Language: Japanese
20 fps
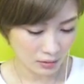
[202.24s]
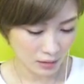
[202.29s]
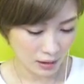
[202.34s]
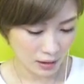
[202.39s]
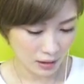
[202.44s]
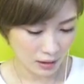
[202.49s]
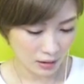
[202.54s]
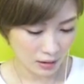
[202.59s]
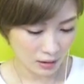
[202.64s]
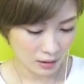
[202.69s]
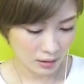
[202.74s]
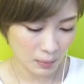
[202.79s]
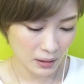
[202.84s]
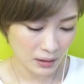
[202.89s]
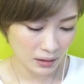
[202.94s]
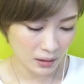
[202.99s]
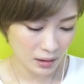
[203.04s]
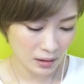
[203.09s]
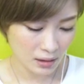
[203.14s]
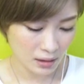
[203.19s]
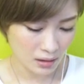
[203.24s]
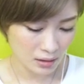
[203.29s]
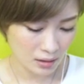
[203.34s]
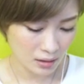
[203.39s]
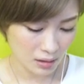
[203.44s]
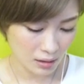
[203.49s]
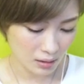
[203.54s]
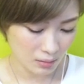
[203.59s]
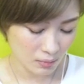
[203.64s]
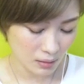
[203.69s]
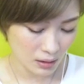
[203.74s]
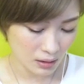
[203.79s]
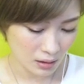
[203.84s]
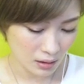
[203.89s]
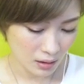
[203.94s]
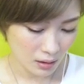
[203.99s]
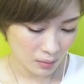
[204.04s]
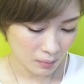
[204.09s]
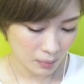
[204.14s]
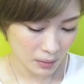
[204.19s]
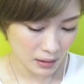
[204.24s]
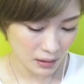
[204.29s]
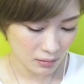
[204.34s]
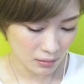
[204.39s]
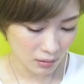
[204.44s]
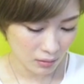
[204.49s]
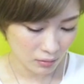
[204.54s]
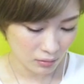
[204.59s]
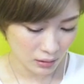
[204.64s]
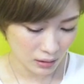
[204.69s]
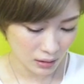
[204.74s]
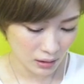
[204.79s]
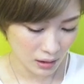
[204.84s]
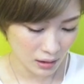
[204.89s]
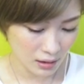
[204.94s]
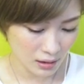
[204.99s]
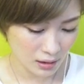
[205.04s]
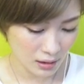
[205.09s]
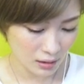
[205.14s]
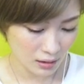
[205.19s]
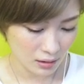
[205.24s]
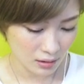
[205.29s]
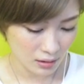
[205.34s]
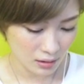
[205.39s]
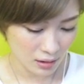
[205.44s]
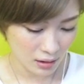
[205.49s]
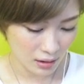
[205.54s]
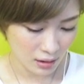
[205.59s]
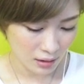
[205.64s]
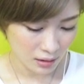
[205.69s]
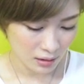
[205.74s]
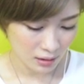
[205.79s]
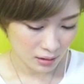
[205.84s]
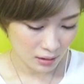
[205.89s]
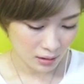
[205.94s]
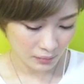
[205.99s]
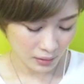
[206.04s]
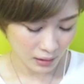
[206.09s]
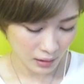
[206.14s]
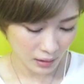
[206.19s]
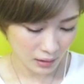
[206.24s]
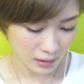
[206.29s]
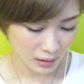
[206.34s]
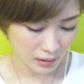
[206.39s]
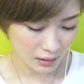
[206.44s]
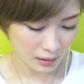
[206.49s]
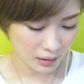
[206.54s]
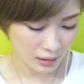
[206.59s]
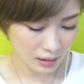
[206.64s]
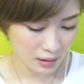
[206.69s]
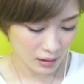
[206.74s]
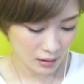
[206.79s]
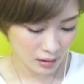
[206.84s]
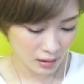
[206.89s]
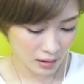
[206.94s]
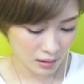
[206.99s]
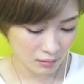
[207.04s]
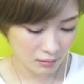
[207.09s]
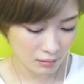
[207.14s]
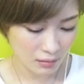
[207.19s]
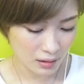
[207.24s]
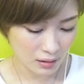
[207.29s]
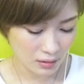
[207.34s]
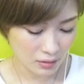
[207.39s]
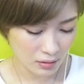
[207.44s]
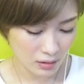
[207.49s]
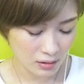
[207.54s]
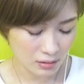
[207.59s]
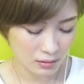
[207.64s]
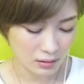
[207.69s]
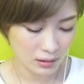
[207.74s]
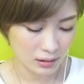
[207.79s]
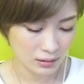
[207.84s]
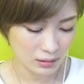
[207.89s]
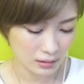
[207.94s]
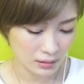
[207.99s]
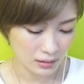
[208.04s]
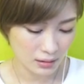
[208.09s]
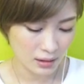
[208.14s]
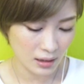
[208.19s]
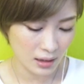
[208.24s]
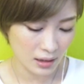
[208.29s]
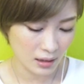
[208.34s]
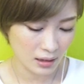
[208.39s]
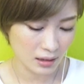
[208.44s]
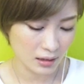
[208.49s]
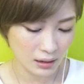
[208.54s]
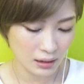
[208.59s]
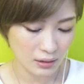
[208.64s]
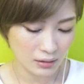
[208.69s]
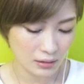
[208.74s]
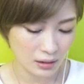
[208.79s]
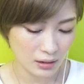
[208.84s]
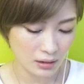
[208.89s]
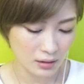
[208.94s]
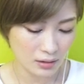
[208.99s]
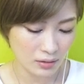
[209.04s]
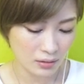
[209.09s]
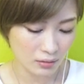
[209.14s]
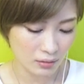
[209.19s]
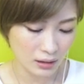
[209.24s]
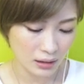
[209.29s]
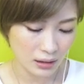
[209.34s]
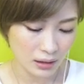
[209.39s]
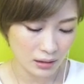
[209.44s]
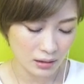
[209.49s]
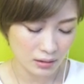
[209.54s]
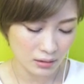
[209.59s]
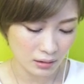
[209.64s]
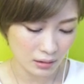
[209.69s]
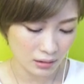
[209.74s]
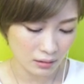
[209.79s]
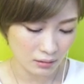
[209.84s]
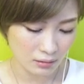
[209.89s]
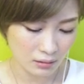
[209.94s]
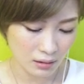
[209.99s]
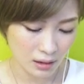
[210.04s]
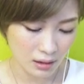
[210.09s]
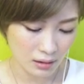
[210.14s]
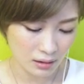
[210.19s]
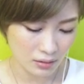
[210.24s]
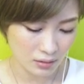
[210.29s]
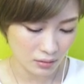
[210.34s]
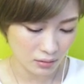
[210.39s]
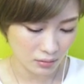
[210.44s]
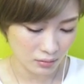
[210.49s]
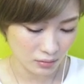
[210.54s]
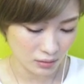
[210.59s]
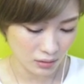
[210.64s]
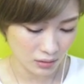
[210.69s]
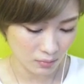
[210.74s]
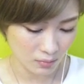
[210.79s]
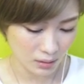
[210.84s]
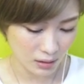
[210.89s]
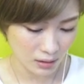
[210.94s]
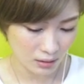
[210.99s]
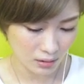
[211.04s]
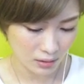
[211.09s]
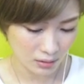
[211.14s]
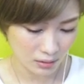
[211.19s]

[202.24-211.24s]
とで、パーティー編成していきます。パーティーは5人編成ですね。で、リーダースキルがそれぞれあって、リーダー設定とリーダースキルが発動しま